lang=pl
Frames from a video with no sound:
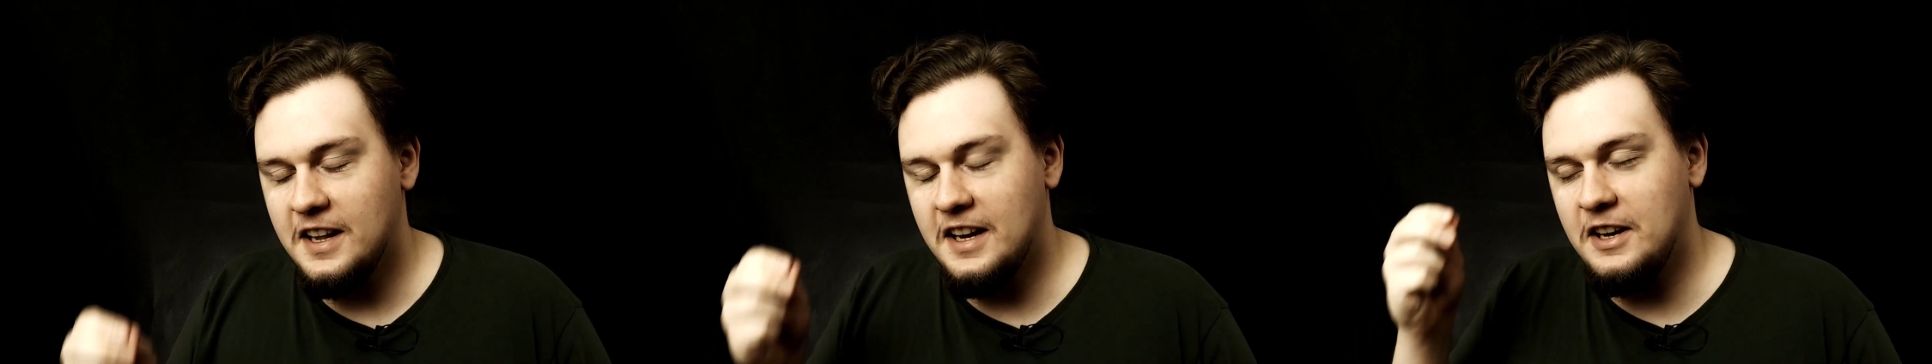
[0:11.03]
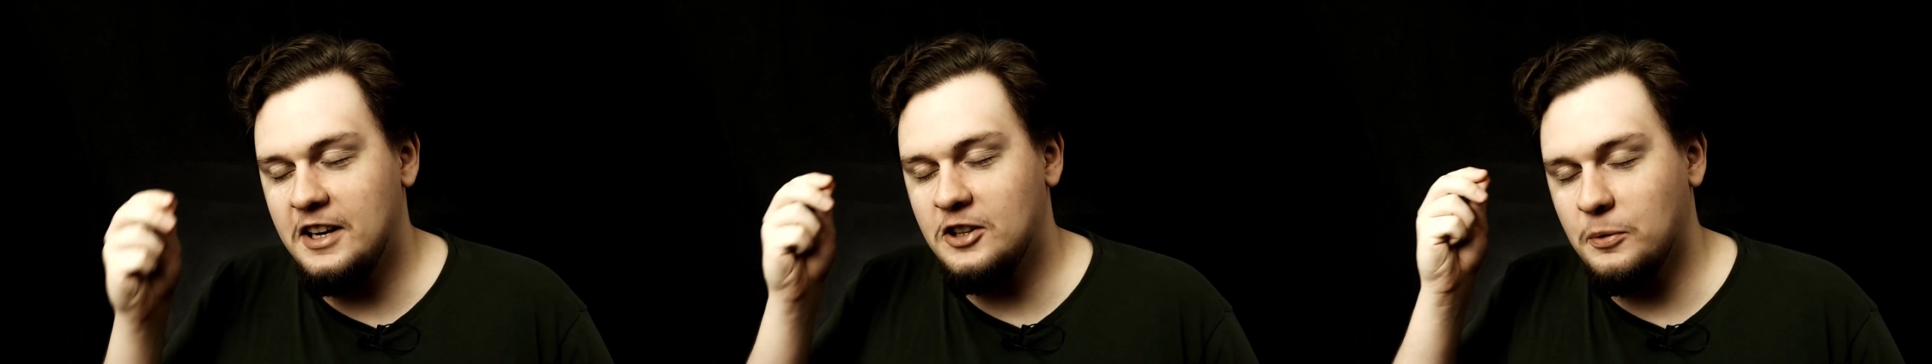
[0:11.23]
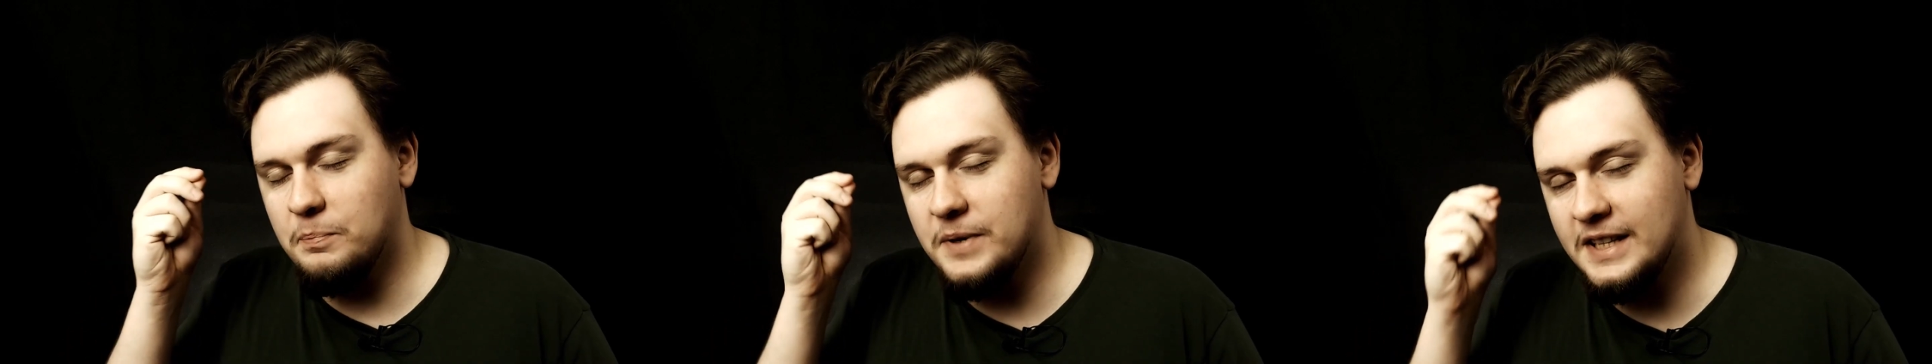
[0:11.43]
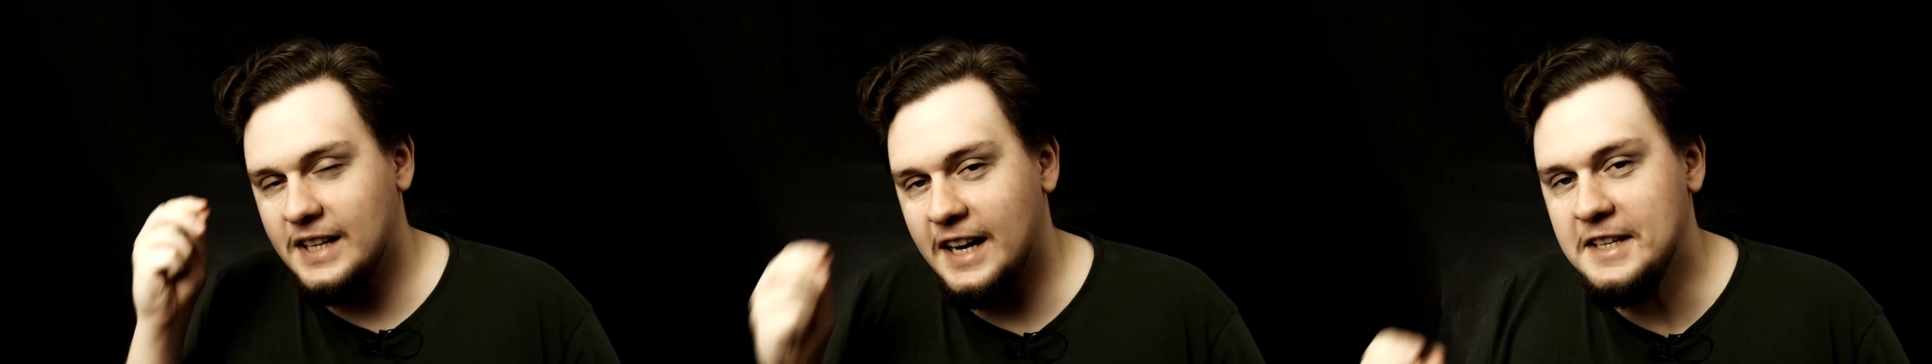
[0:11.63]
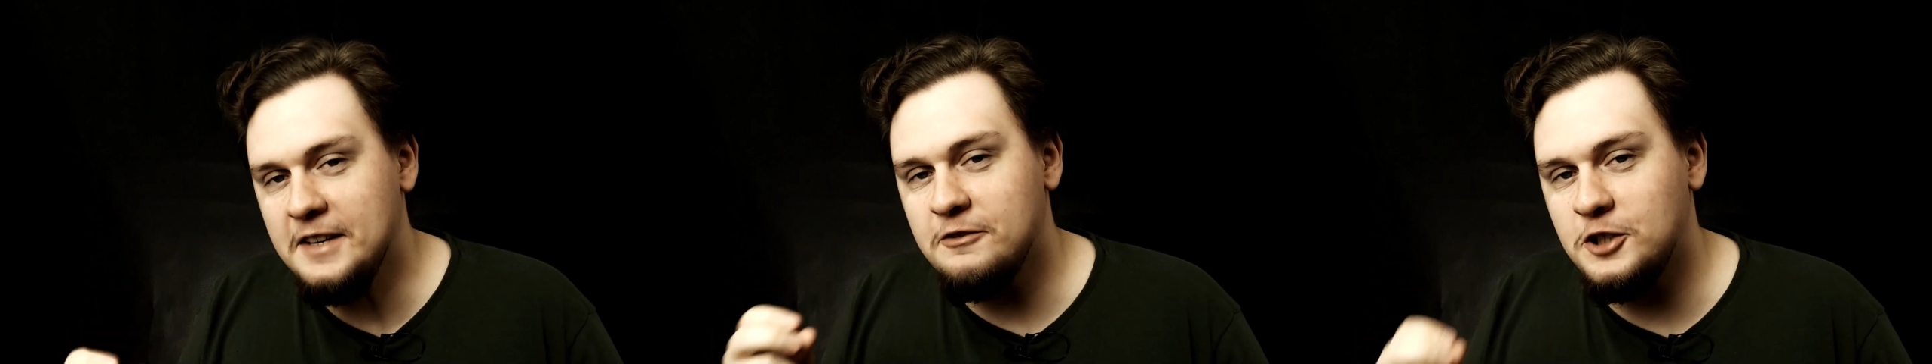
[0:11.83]
i to
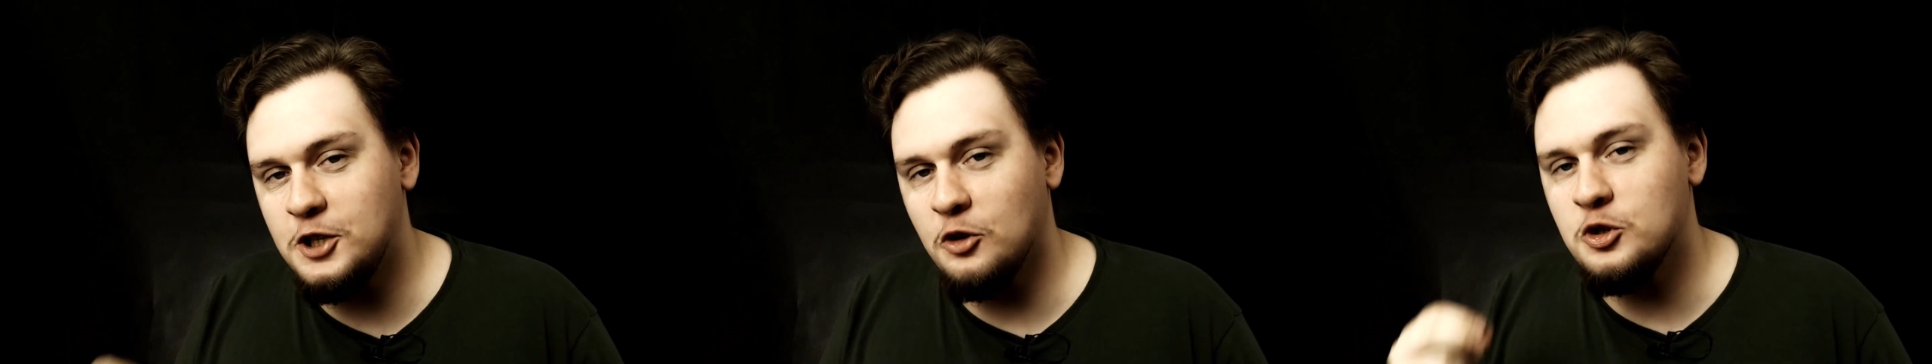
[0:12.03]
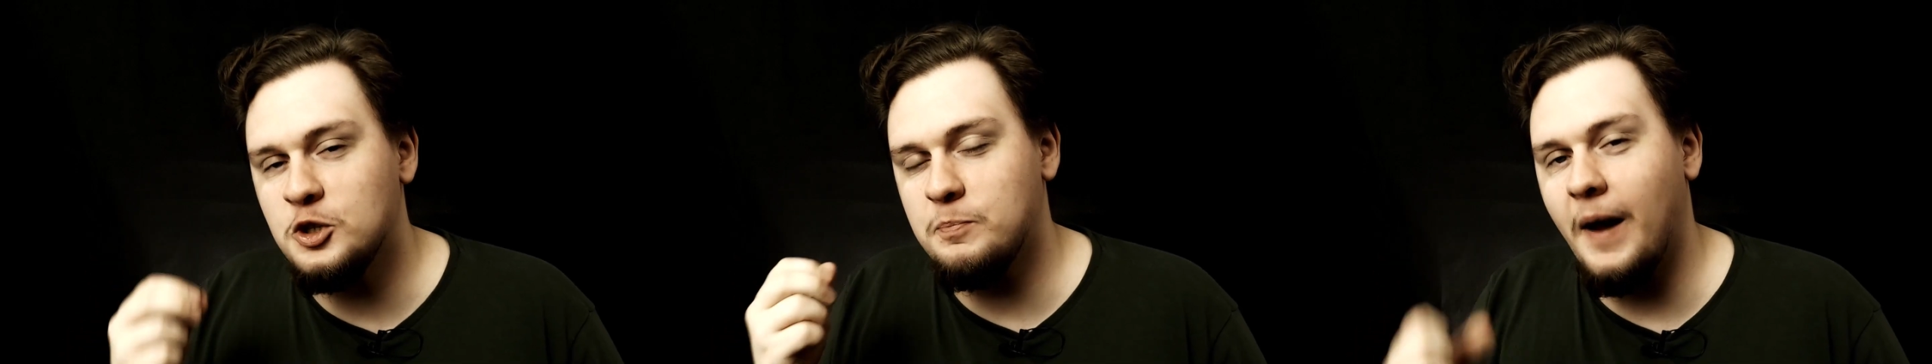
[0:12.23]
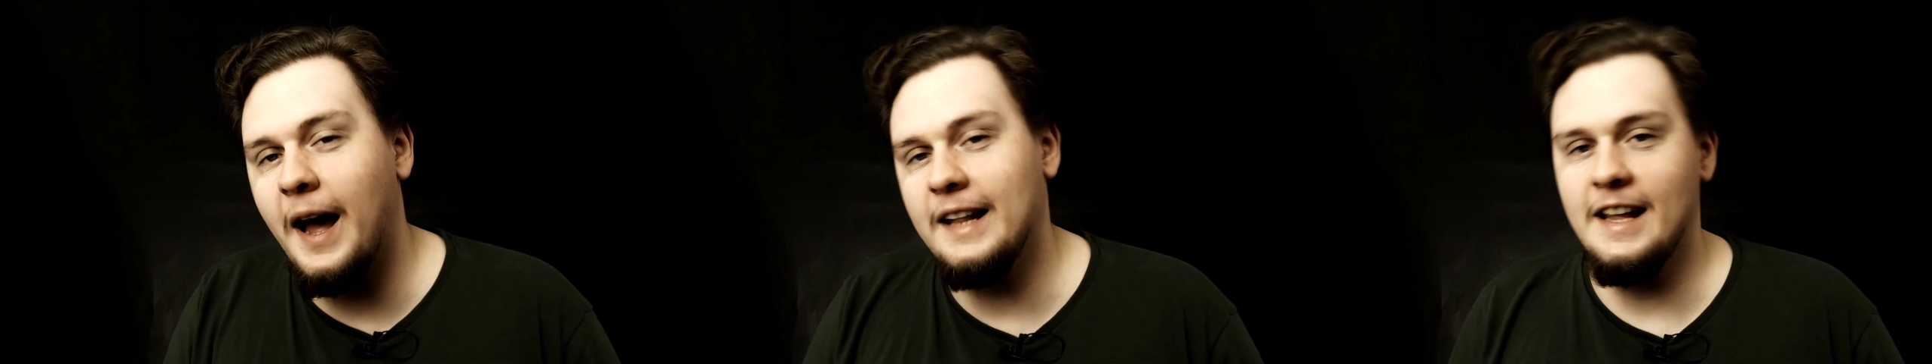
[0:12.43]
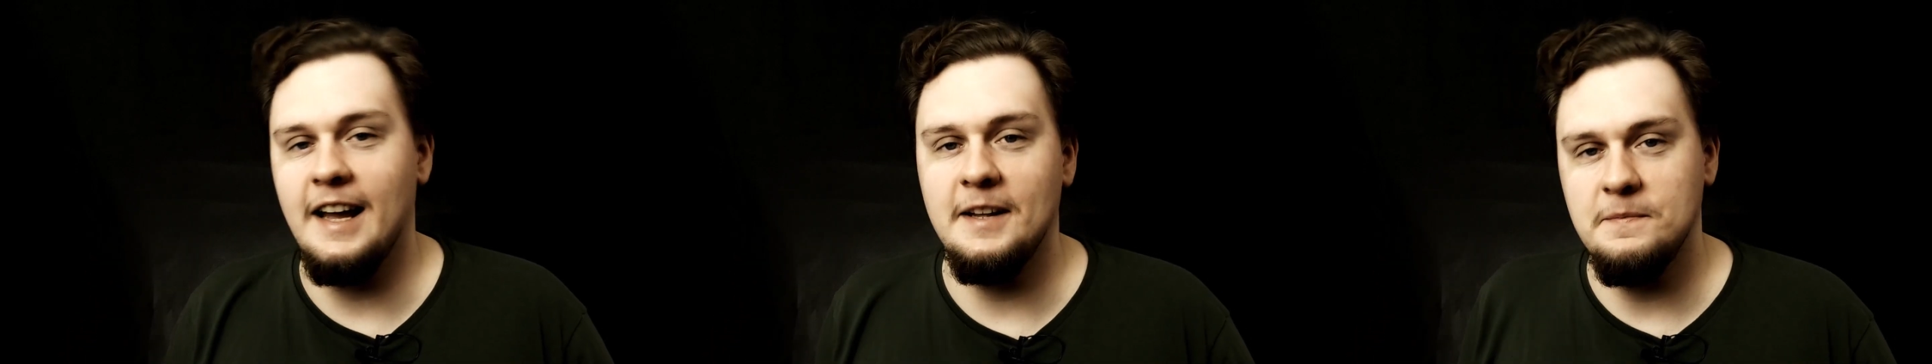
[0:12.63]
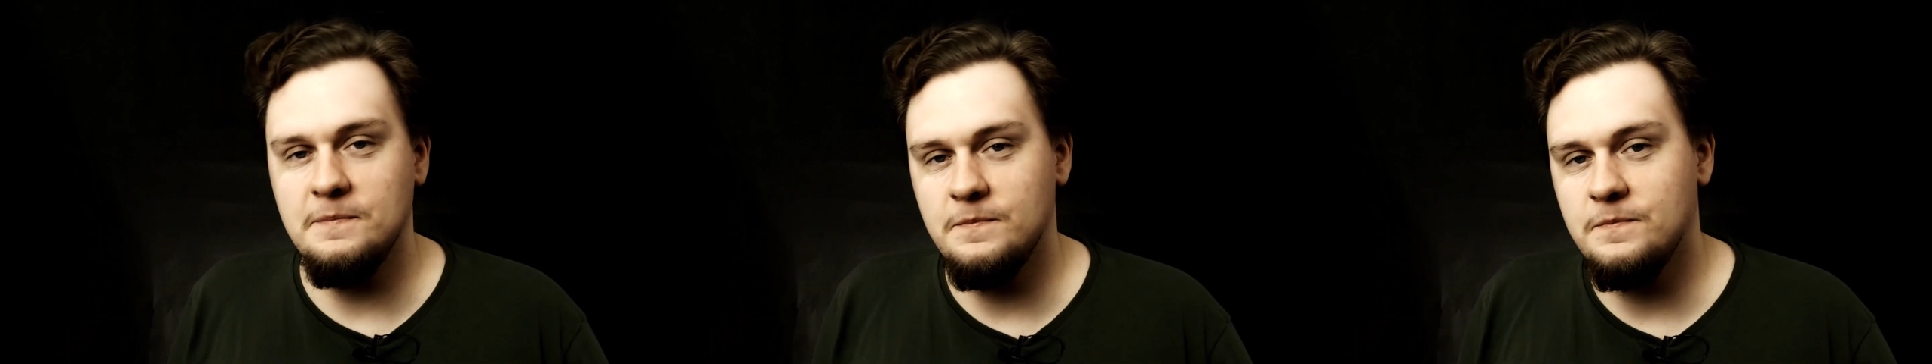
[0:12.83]
pytanie wciąż
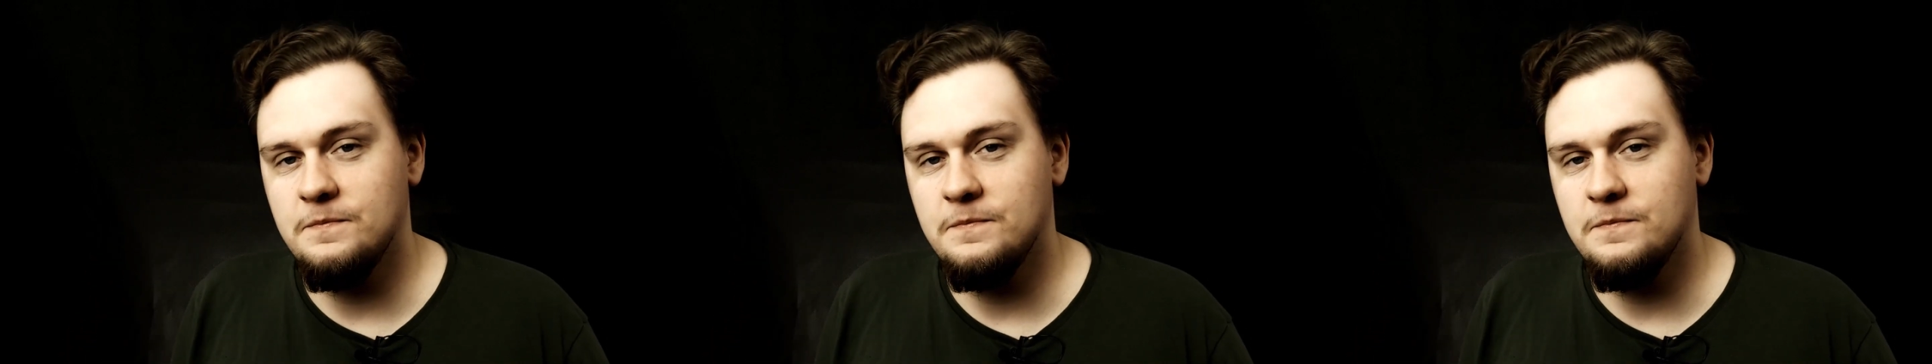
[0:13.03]
pada,